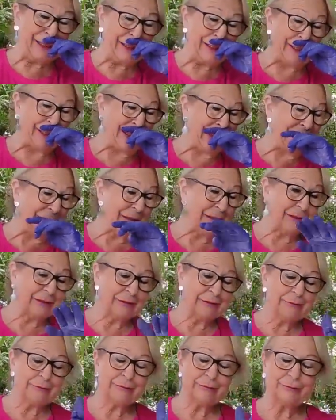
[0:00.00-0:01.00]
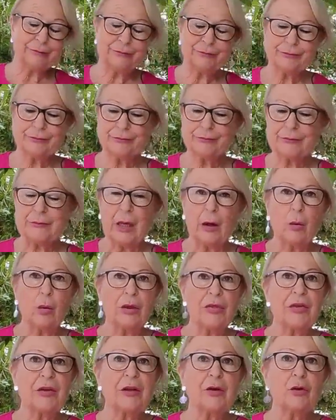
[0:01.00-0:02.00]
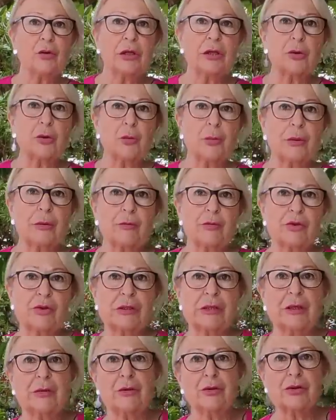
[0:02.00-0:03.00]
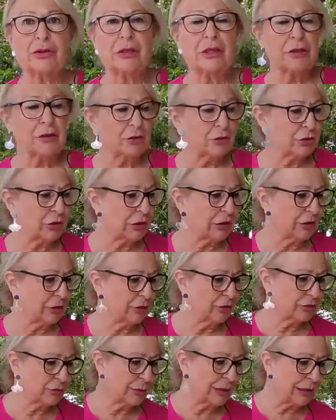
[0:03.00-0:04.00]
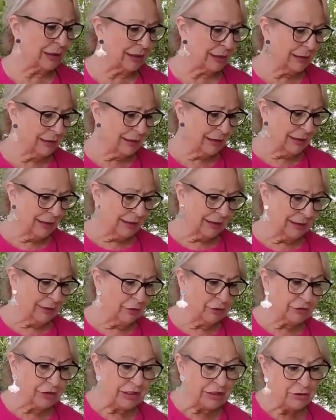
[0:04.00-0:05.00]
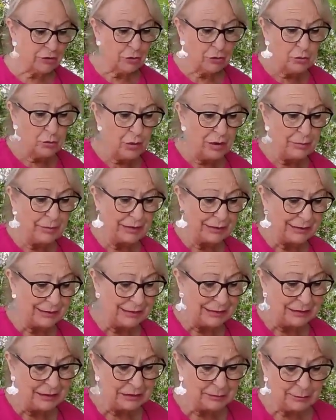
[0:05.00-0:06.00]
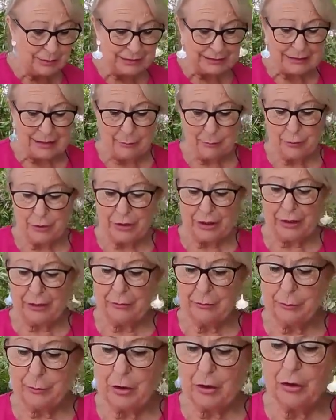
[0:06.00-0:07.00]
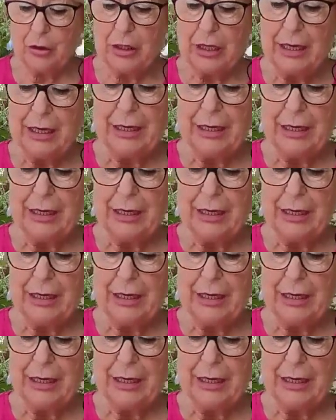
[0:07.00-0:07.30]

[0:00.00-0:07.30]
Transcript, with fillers: el aguacero que tuvimos de 200 litros, ¿vale? Y otras son nuevas. Esta, esta por ejemplo,